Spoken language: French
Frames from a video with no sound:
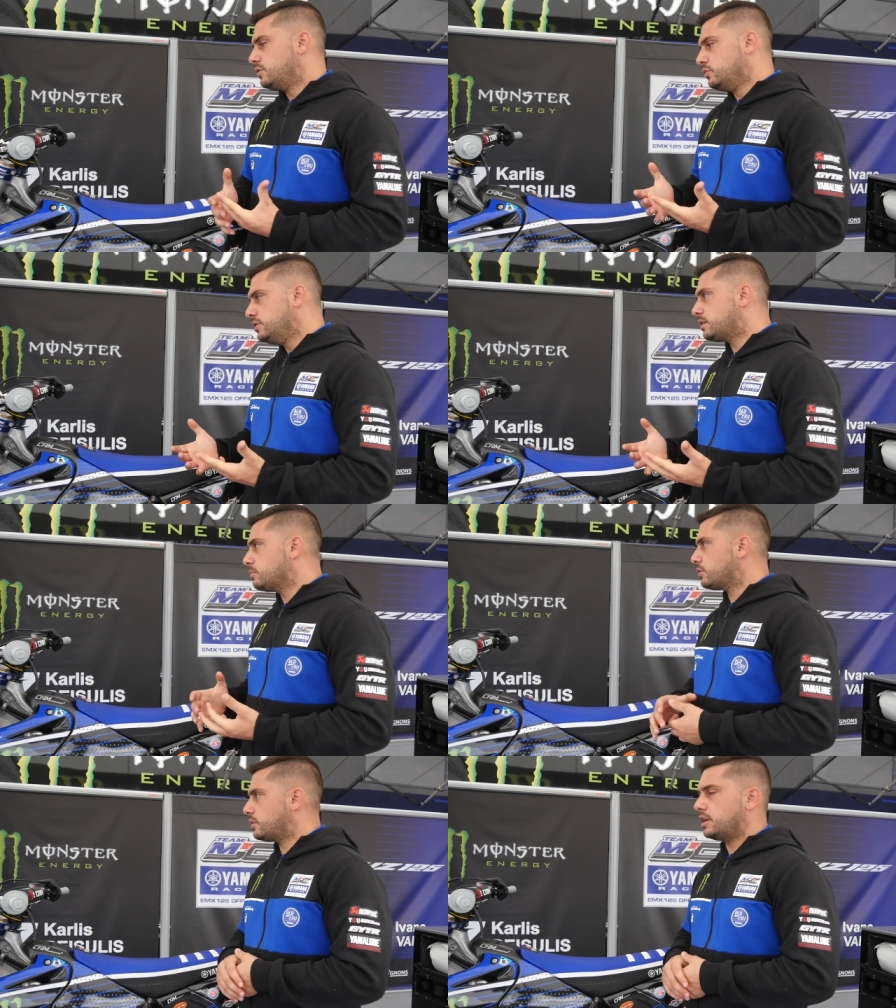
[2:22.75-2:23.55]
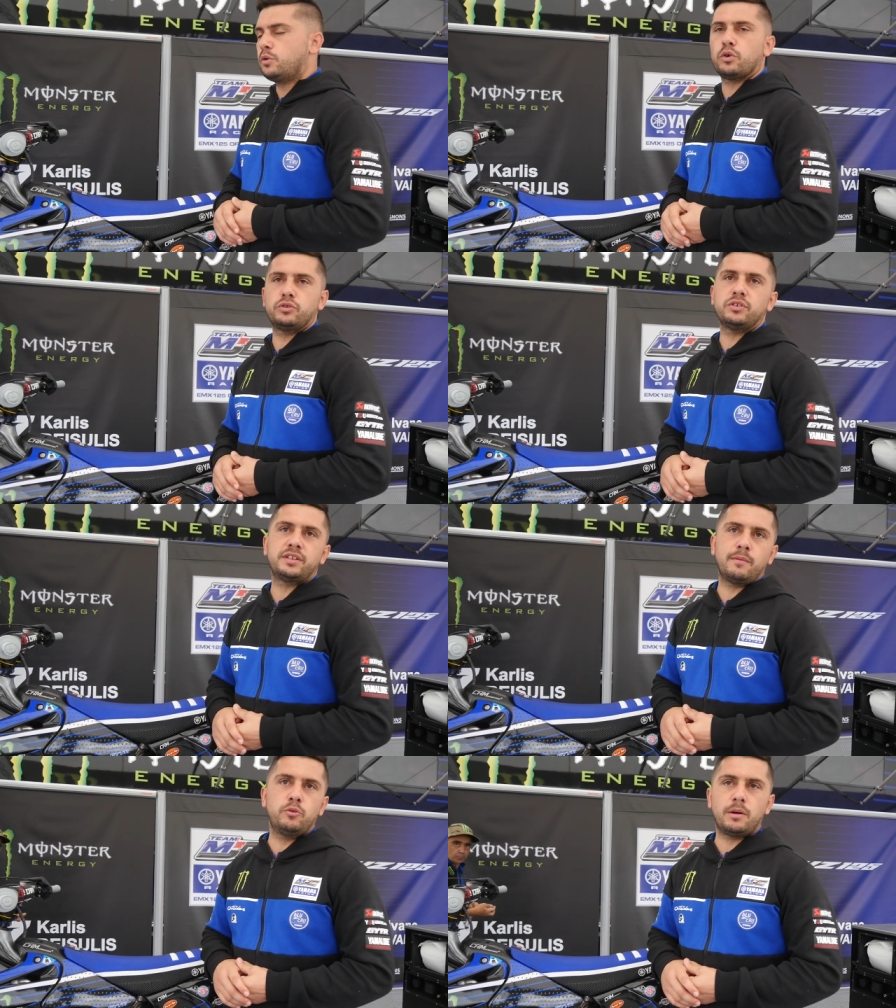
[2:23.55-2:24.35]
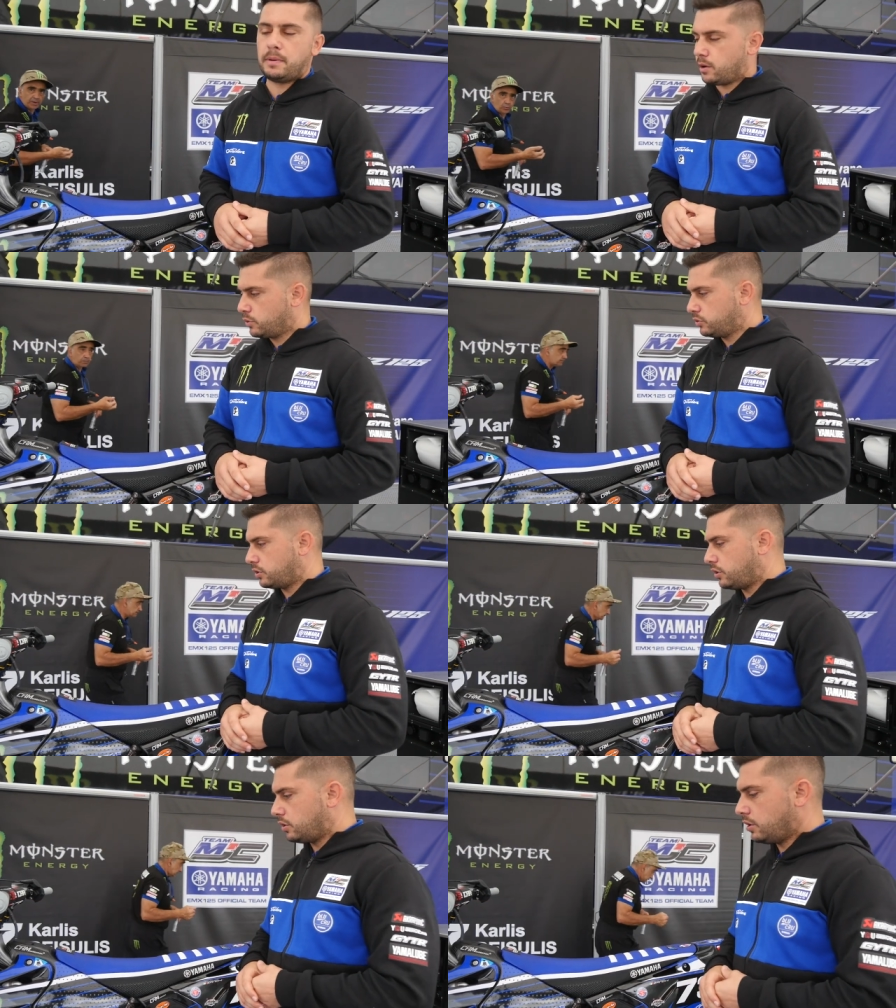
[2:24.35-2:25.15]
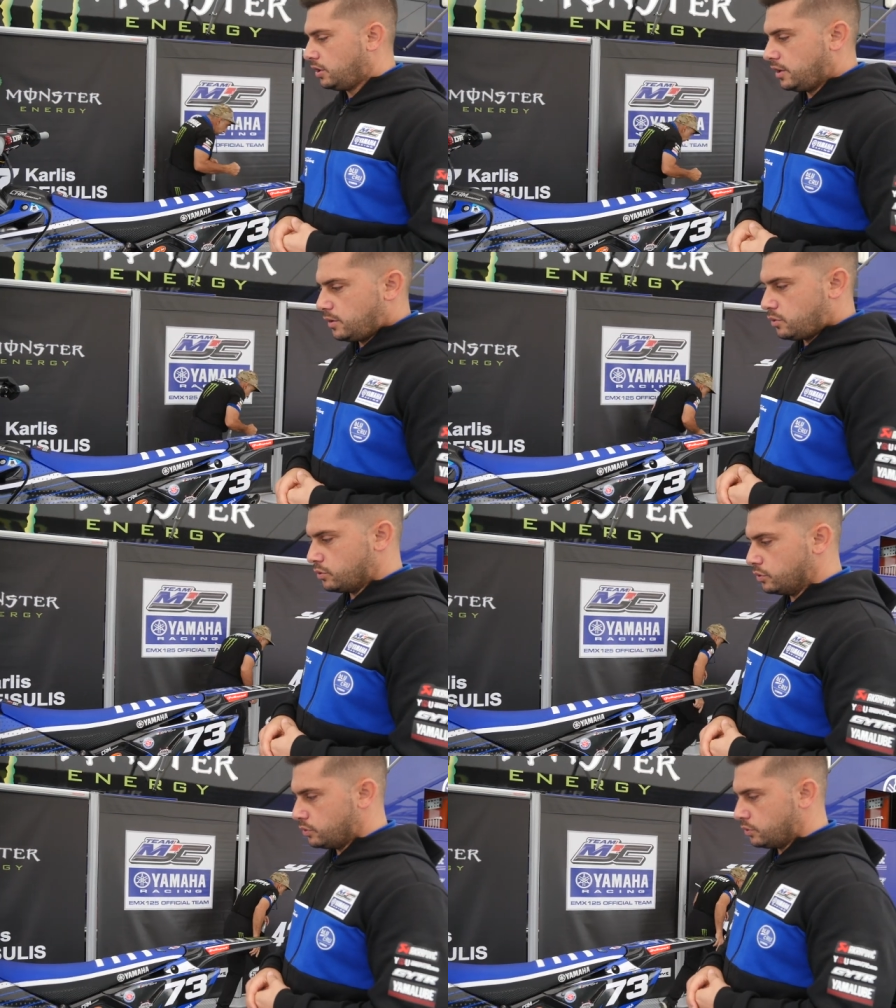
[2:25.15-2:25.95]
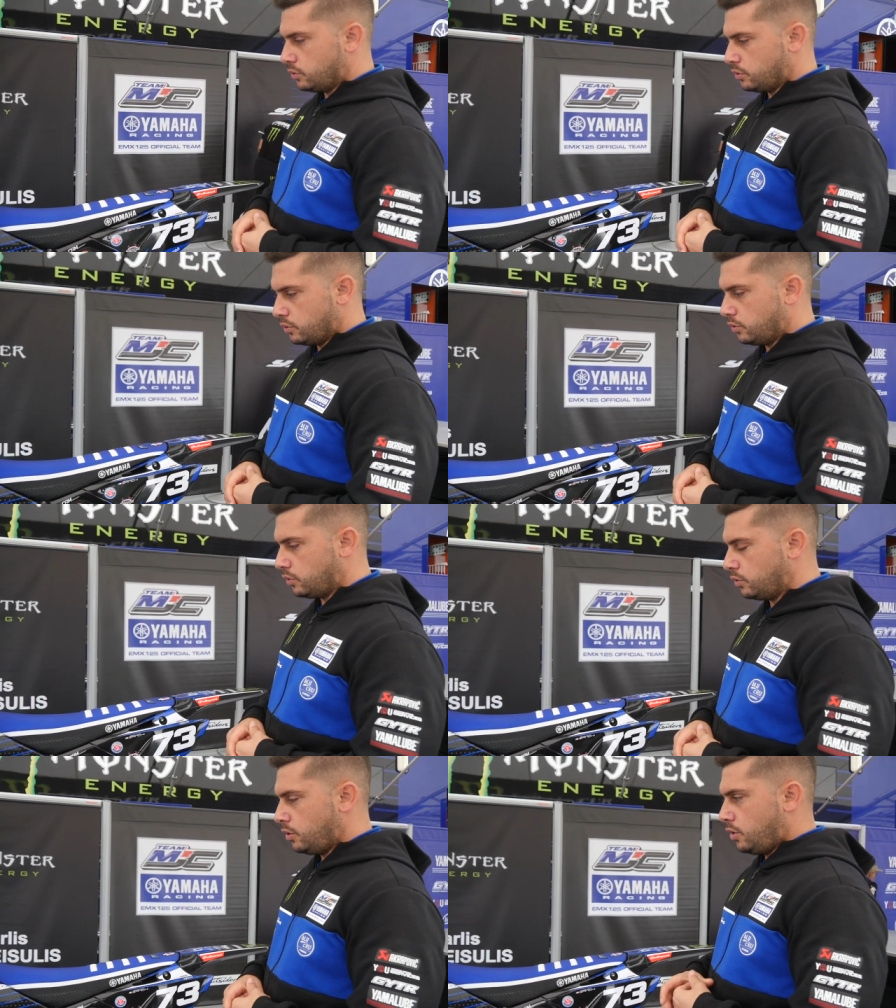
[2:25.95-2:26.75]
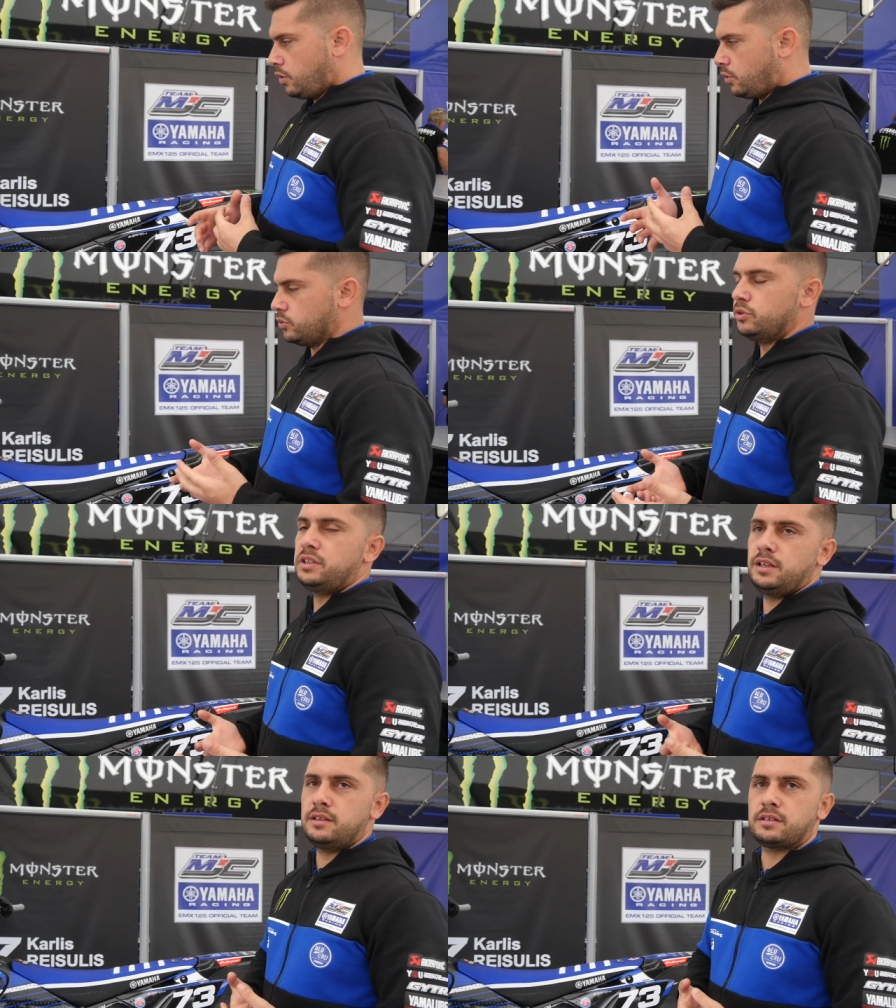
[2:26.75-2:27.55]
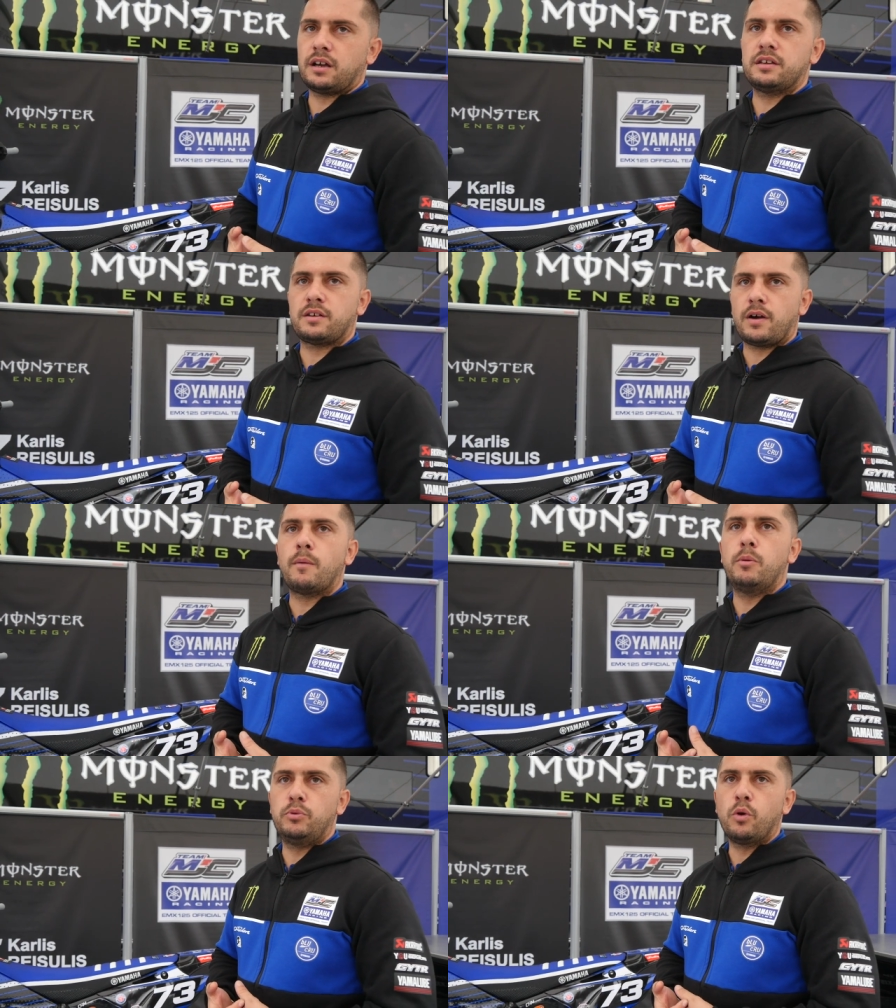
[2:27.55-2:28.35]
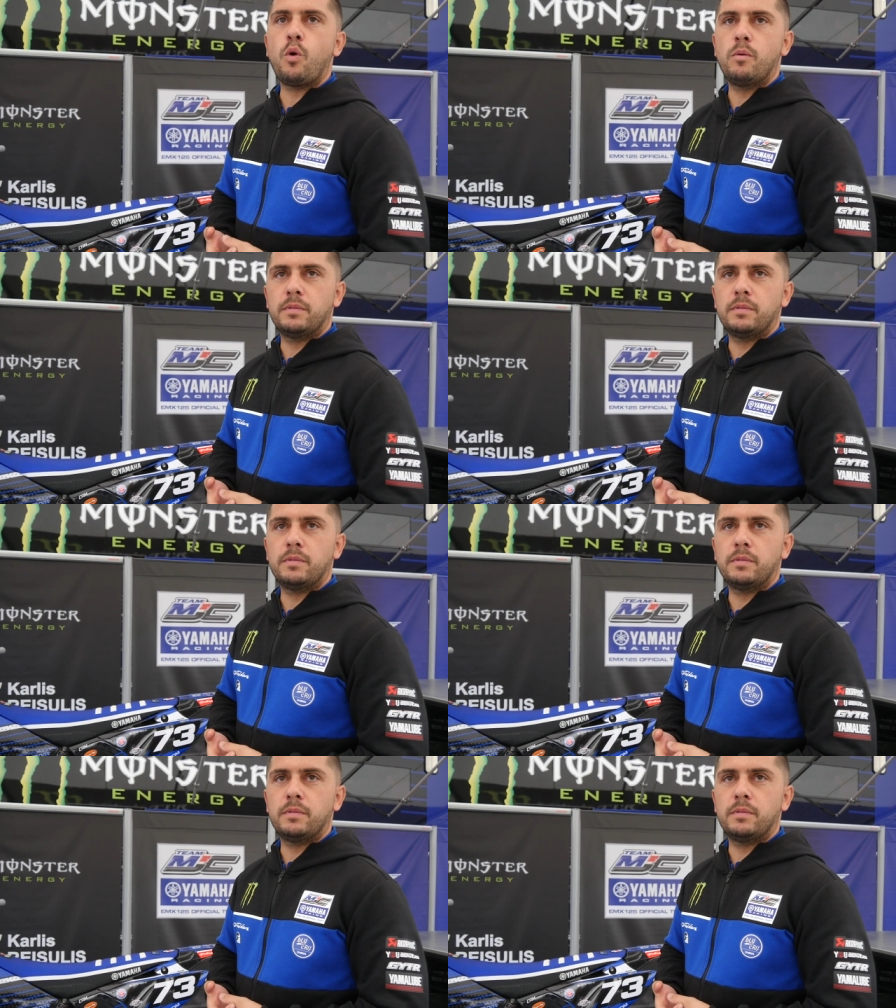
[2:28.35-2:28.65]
Uniquement dans les courses de sable, où là par contre, euh, on, utilise un réservoir un peu plus gros.